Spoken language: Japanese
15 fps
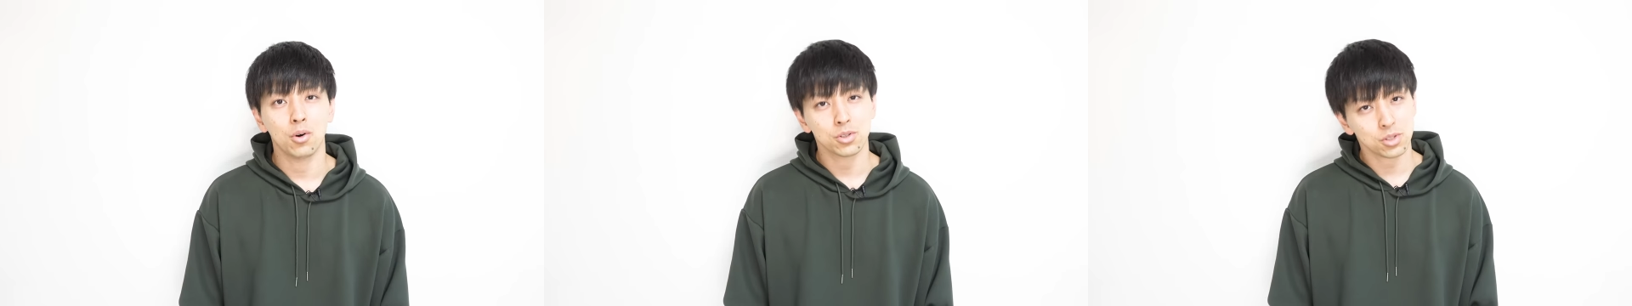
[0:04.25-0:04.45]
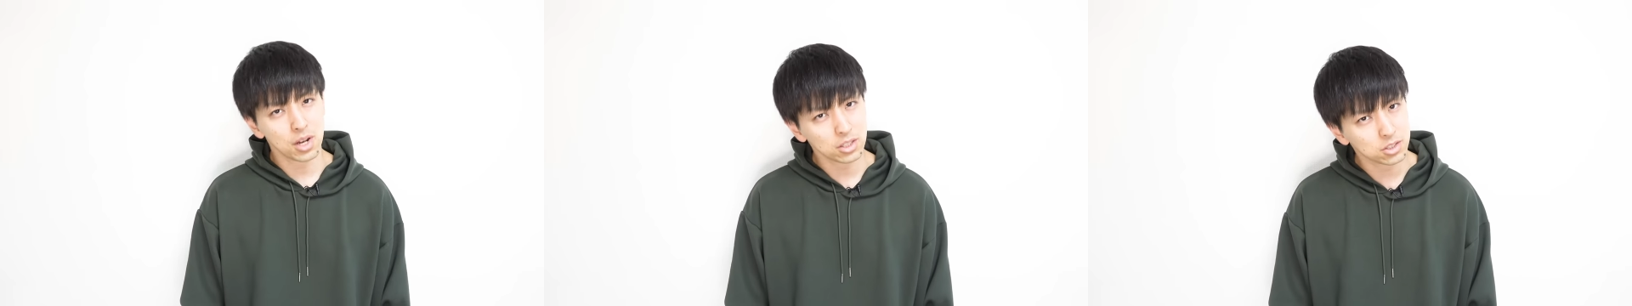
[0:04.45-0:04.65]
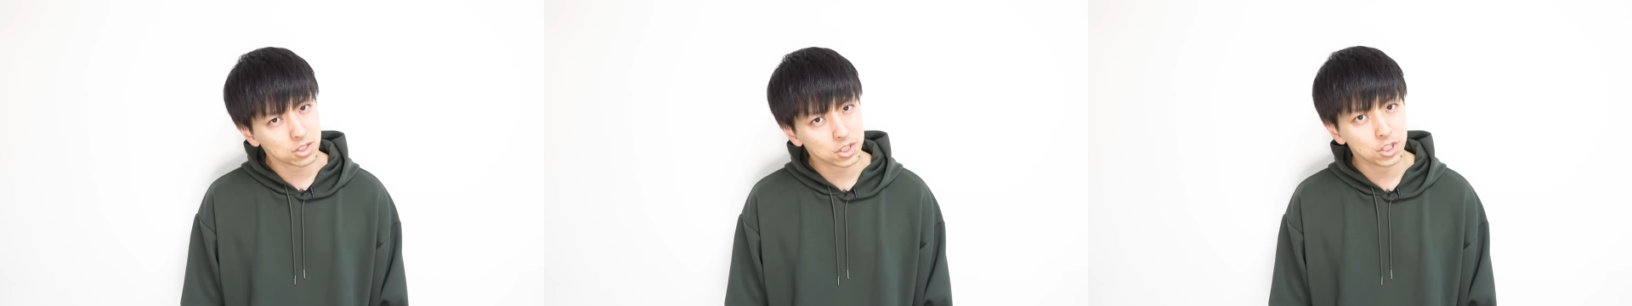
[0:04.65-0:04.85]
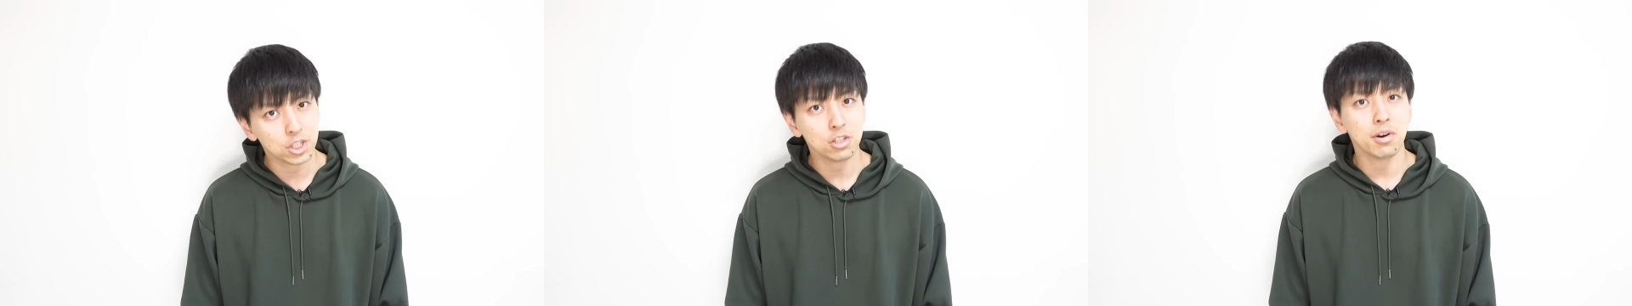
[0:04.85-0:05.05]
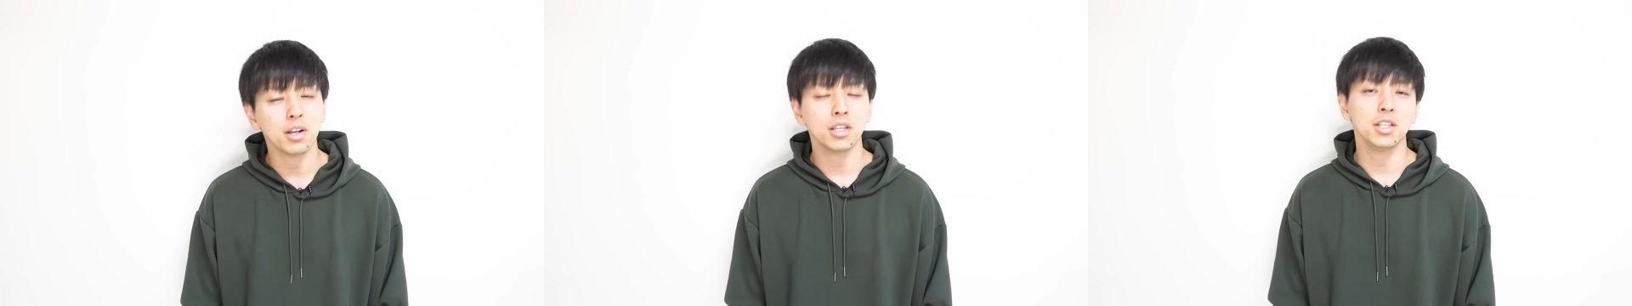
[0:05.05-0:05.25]
おそらく
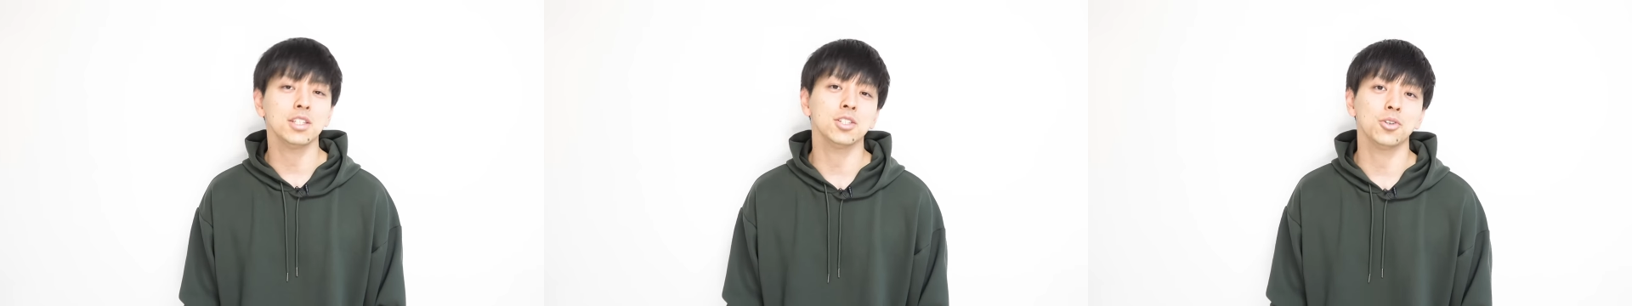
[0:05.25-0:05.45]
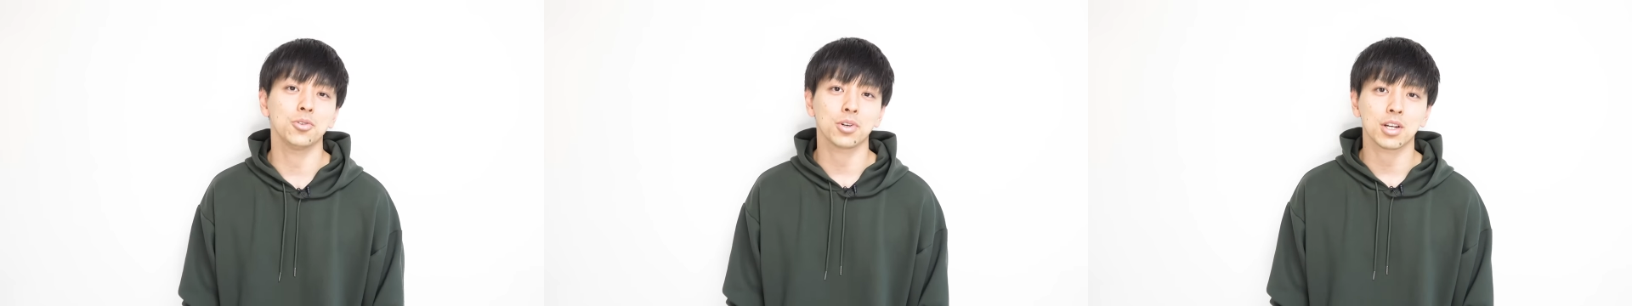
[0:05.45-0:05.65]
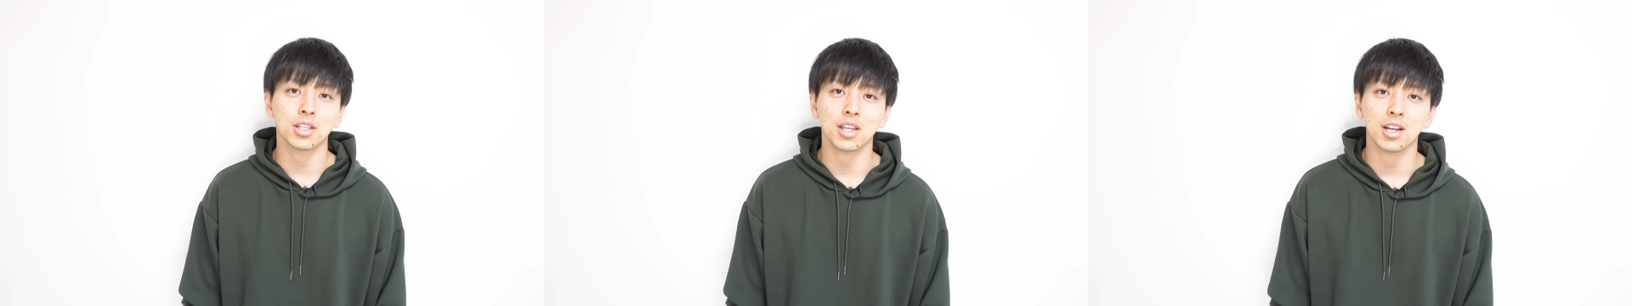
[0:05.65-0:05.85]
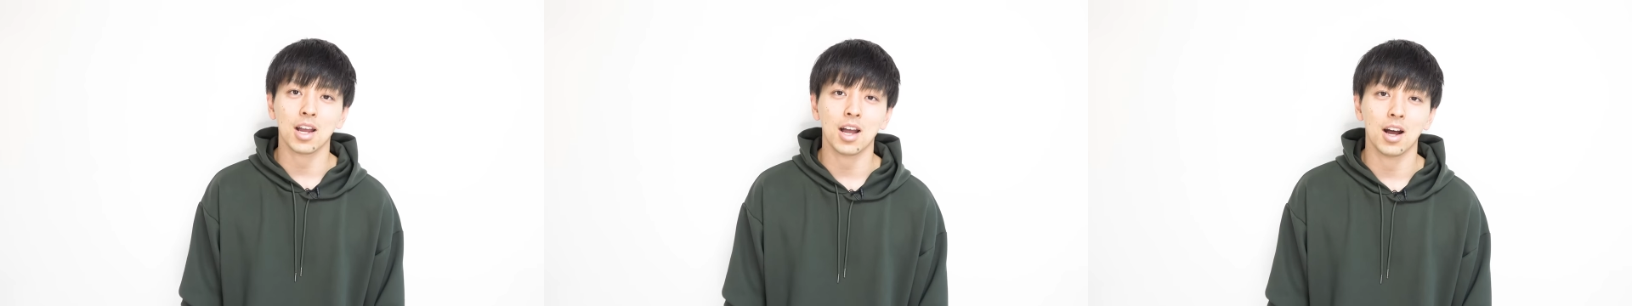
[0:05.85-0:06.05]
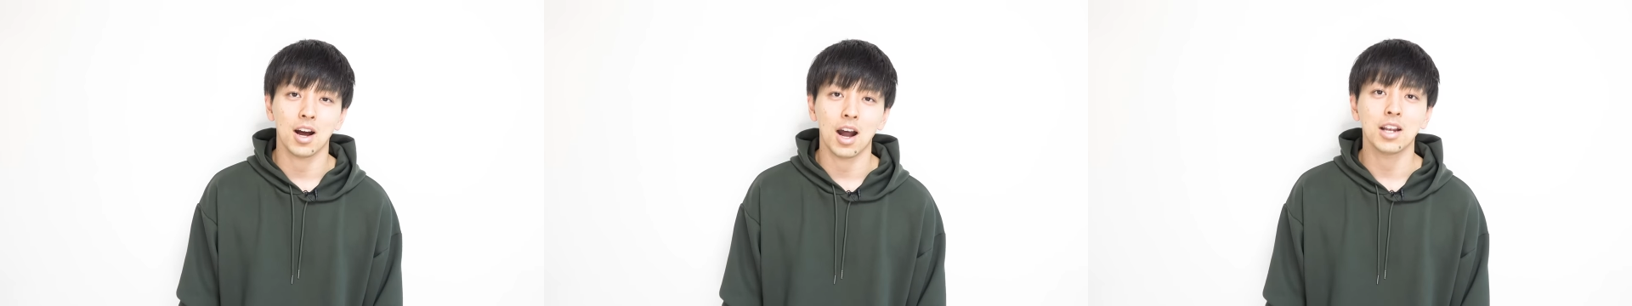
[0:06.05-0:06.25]
9割以上の方
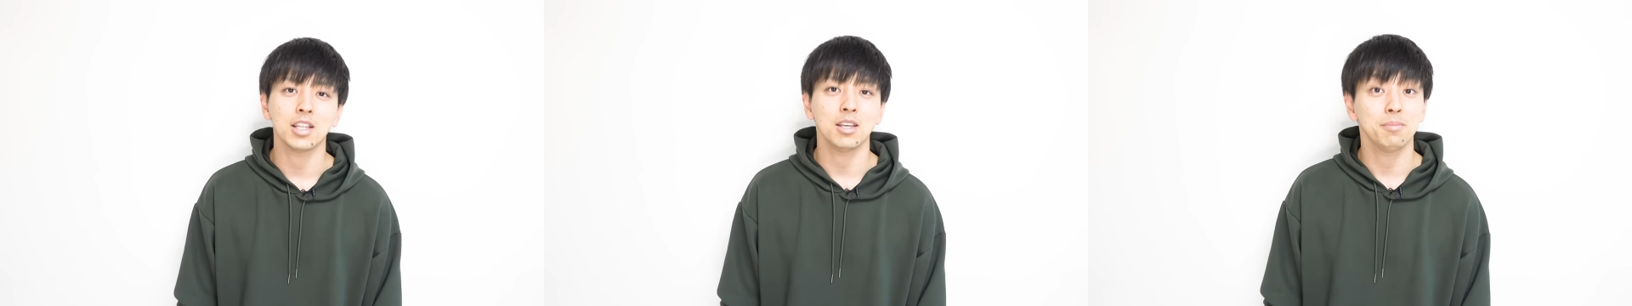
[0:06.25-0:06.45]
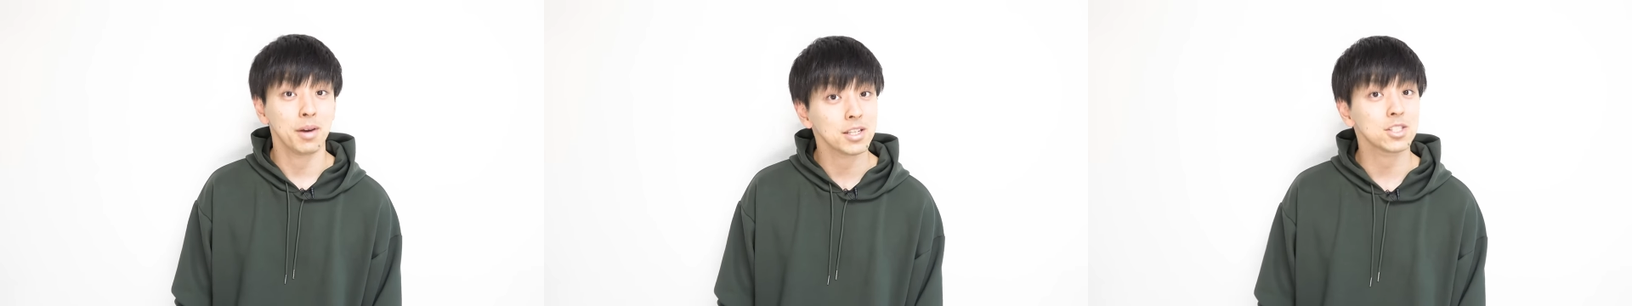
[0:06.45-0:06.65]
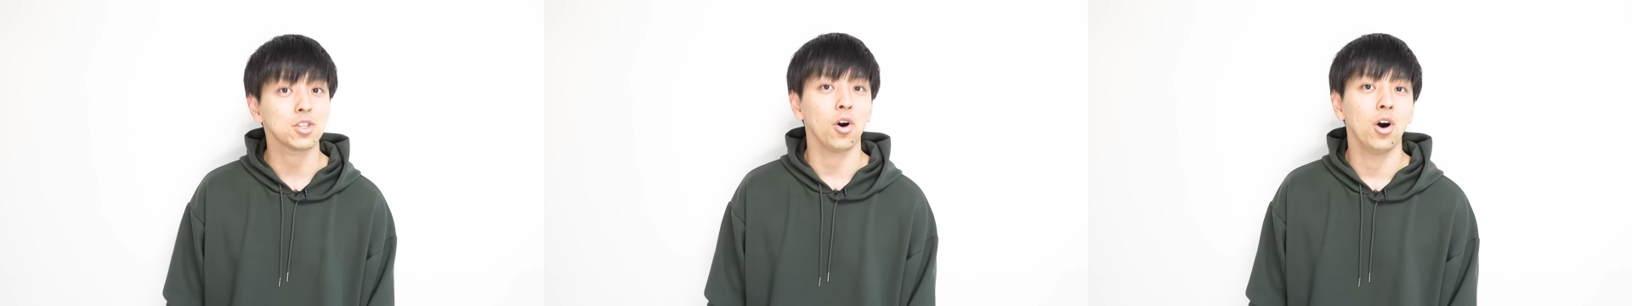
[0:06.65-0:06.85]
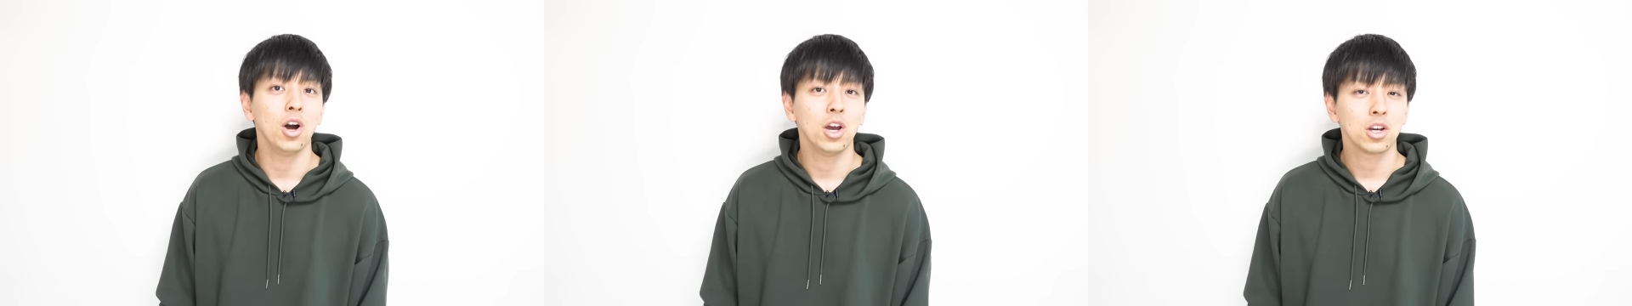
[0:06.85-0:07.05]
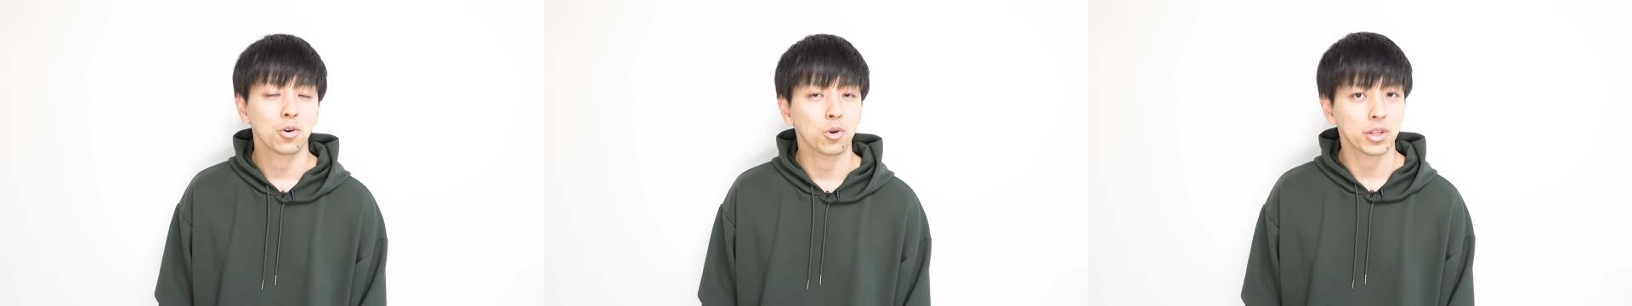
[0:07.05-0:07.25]
がありますと
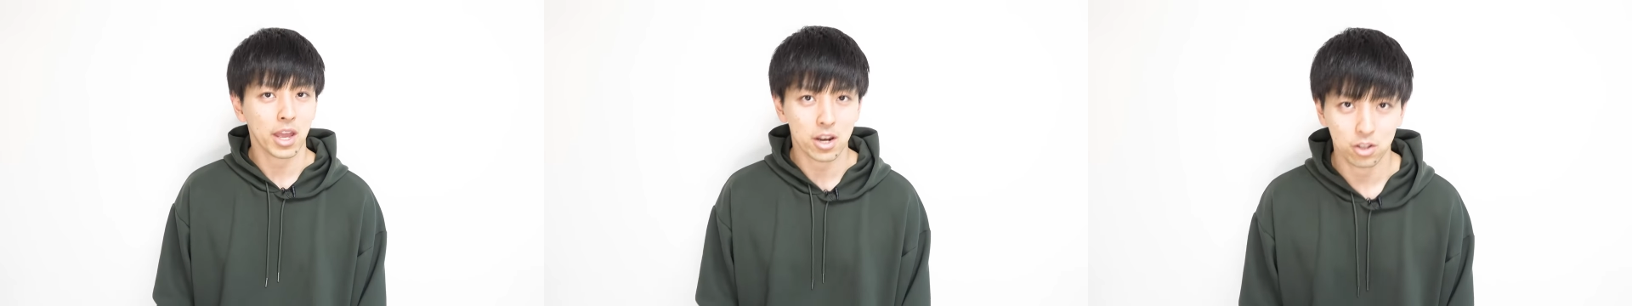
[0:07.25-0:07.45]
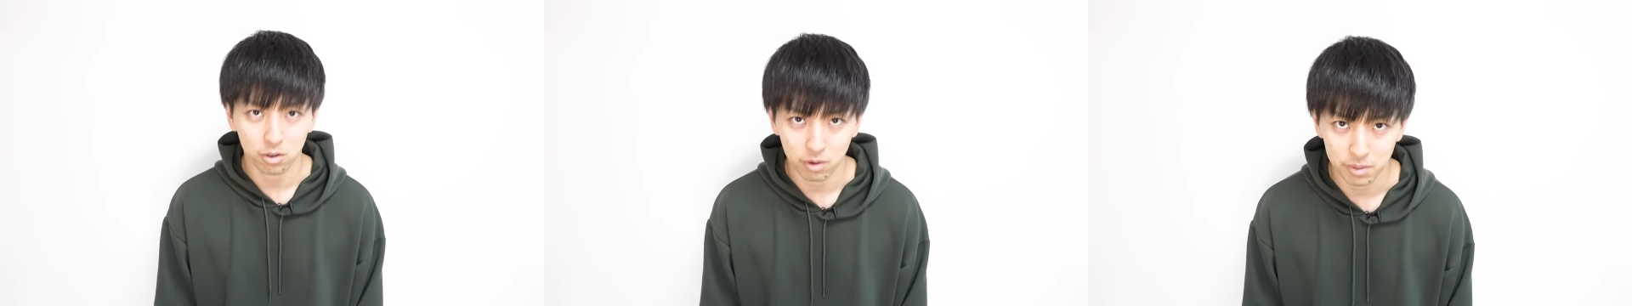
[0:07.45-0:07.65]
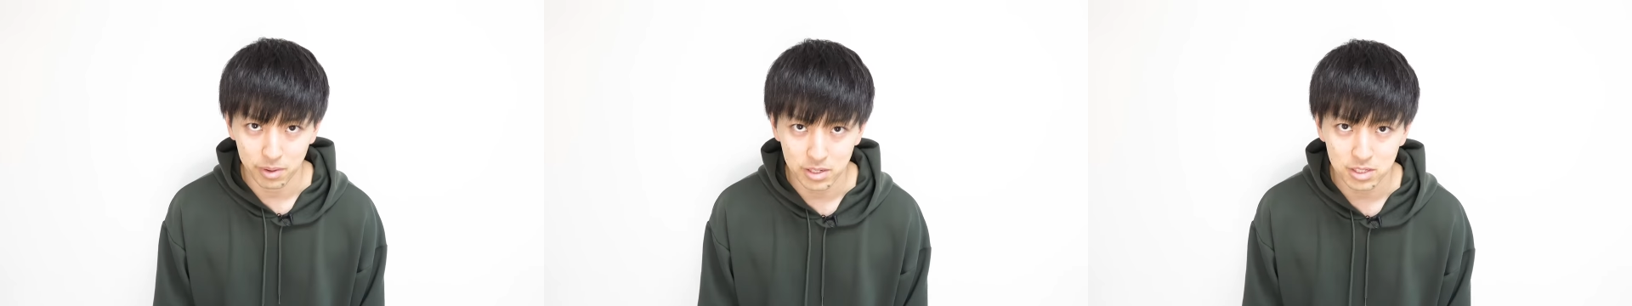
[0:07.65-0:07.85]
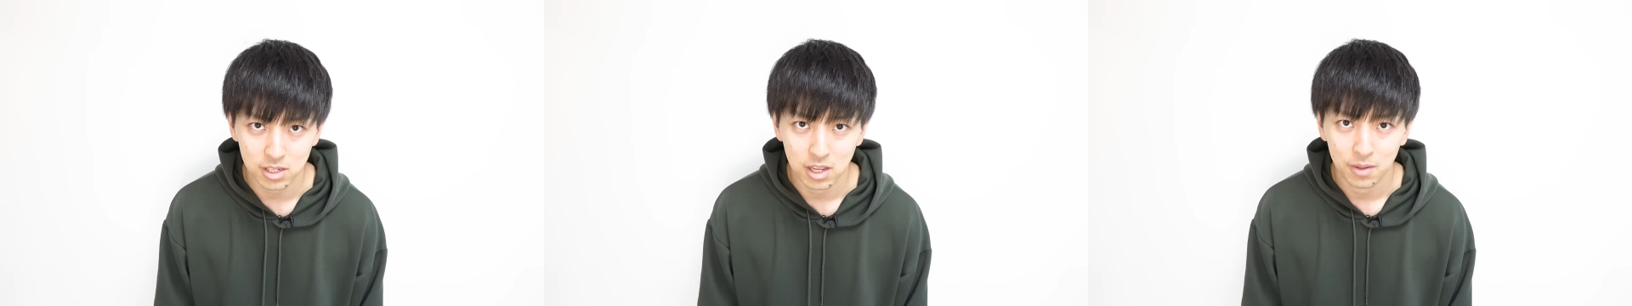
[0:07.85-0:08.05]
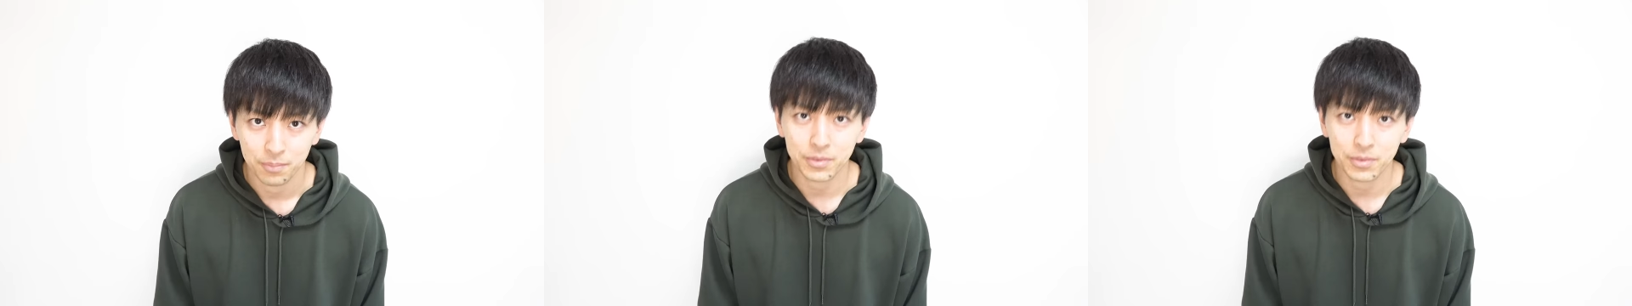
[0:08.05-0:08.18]
答えると思います。